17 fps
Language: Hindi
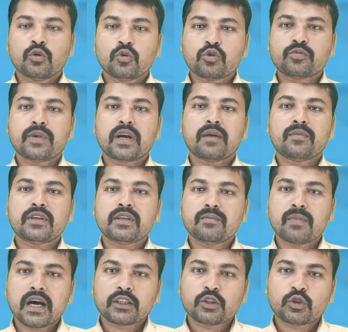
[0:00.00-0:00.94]
उसमें अभी
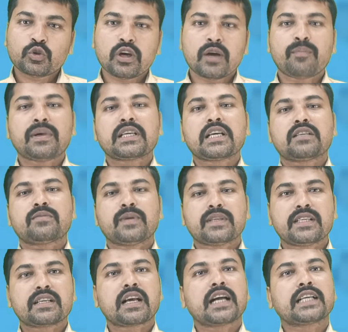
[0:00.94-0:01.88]
मात्र जो है पचास
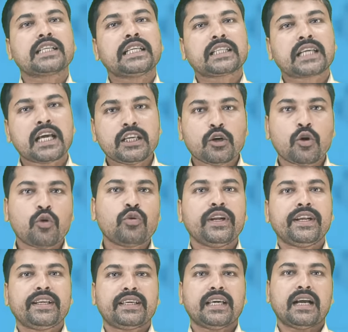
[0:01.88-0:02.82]
परसेंट कागजात का ही
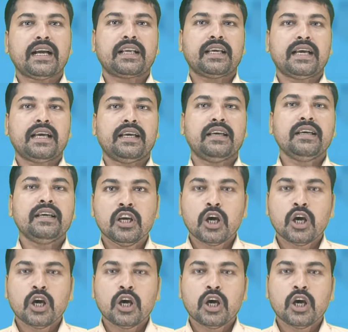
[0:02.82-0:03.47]
ऑनलाइन किया गया है